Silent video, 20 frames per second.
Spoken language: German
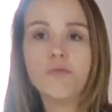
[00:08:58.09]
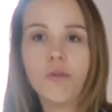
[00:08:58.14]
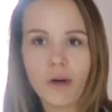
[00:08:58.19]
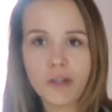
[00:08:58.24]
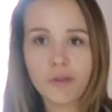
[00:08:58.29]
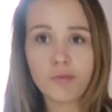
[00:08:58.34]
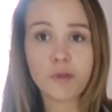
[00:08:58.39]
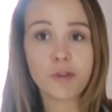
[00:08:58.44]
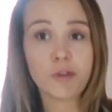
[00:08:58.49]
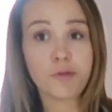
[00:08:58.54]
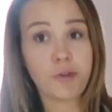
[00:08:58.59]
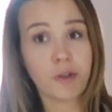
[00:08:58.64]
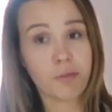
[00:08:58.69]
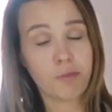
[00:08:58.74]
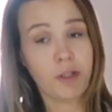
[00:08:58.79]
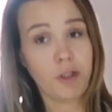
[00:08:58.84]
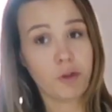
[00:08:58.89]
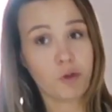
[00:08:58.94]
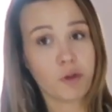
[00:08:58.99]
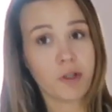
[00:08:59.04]
boah, ich muss sofort
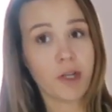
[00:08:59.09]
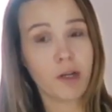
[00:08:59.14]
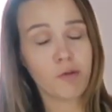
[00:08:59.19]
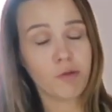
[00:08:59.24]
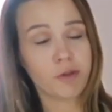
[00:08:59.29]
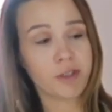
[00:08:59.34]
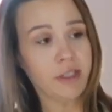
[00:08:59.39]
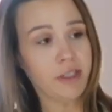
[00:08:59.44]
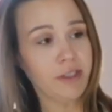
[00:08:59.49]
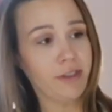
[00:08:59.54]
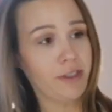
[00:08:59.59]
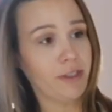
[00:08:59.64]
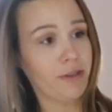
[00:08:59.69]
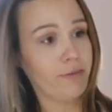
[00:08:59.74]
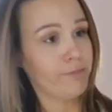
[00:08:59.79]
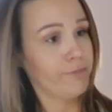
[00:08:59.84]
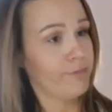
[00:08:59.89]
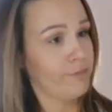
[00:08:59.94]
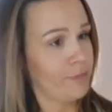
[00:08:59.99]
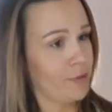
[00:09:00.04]
meine Jogginghose
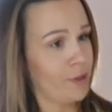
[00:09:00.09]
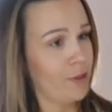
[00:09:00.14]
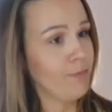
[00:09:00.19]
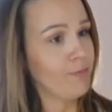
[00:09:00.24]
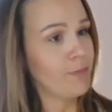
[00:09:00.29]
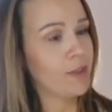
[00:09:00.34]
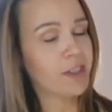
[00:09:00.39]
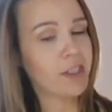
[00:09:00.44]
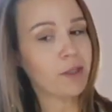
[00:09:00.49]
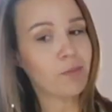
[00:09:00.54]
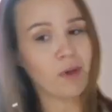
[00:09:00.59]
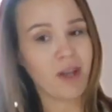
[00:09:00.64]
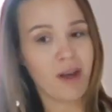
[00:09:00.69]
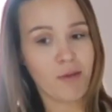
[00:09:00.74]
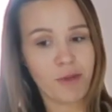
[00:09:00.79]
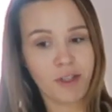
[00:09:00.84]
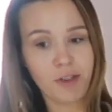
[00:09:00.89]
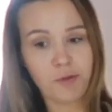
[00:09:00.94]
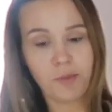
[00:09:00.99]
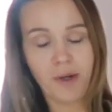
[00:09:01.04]
anziehen. Ne? Das hat man
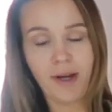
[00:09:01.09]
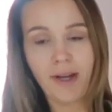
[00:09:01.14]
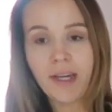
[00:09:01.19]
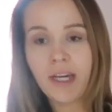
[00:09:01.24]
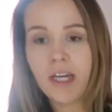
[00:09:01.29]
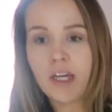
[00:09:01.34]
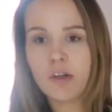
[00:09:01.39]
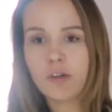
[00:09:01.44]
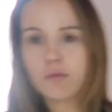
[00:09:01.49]
ja manchmal.